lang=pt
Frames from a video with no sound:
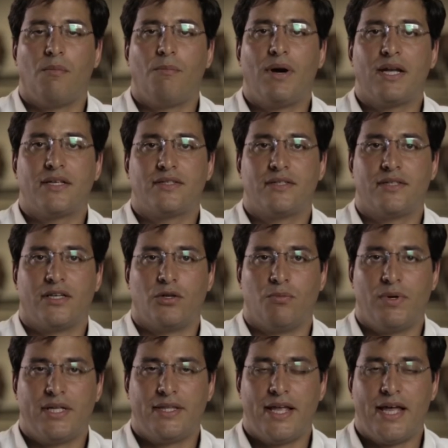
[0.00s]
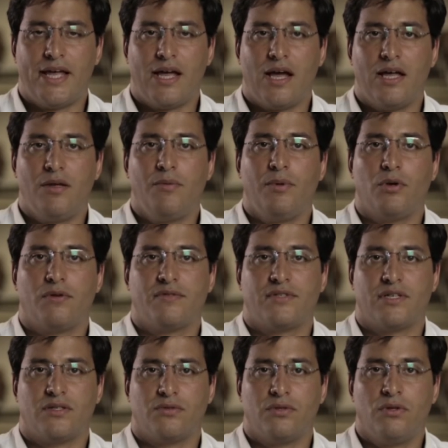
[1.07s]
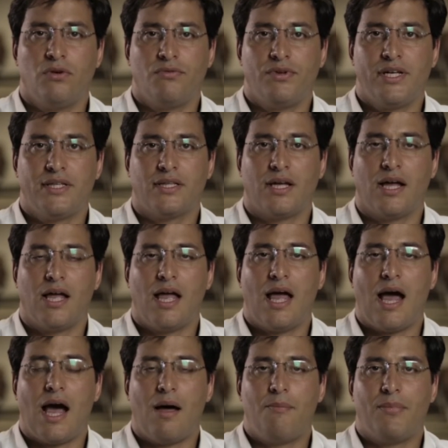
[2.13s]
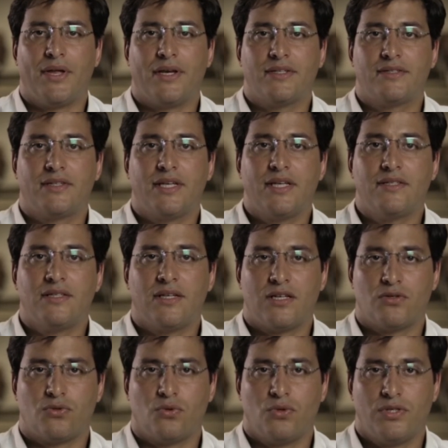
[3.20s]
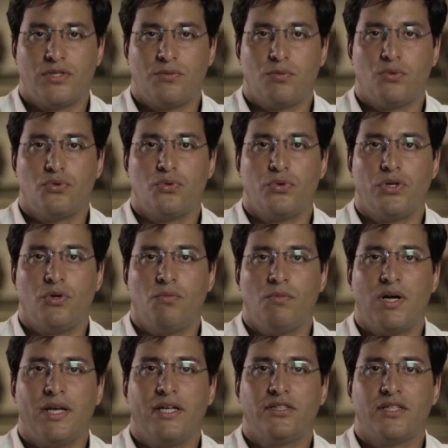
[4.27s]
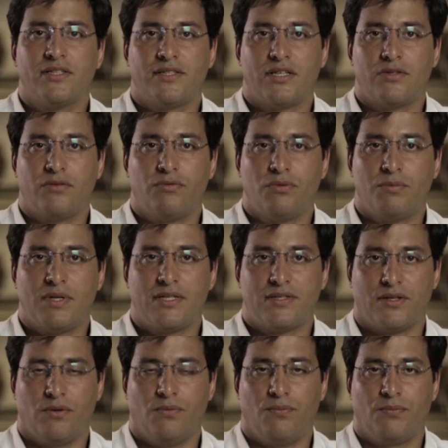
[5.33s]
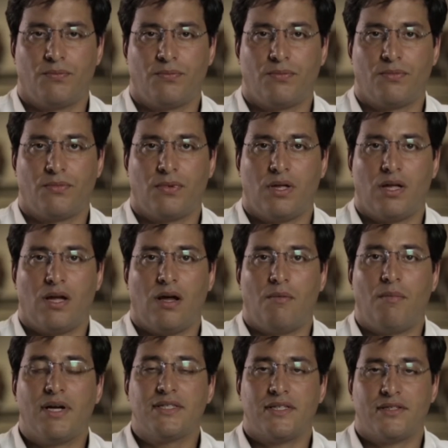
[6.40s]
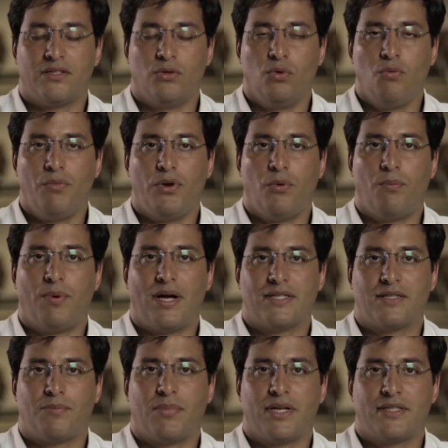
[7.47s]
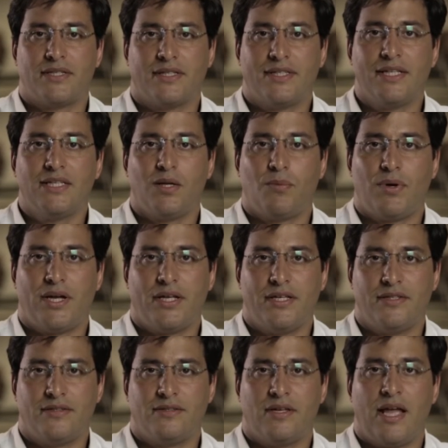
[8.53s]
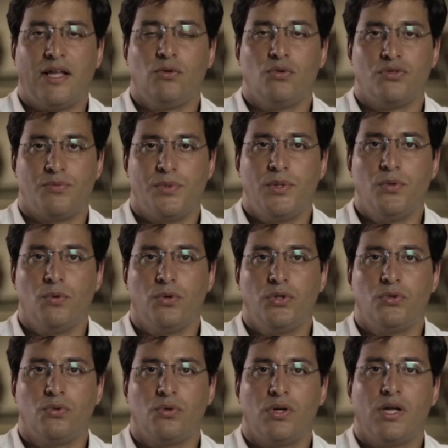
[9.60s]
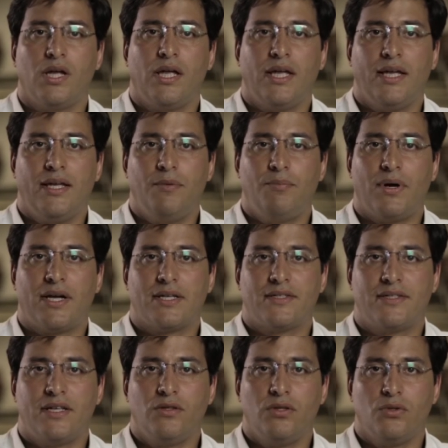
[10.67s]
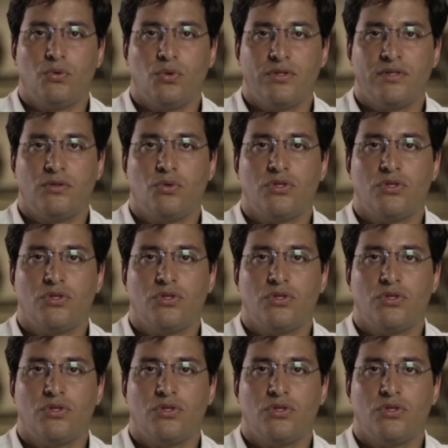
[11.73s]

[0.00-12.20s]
Para se ter uma ideia, em 1990, apenas 13 nações possuíam uma lei de acesso à informação, mas esse número passa para 70 países em 2008 e para 102 em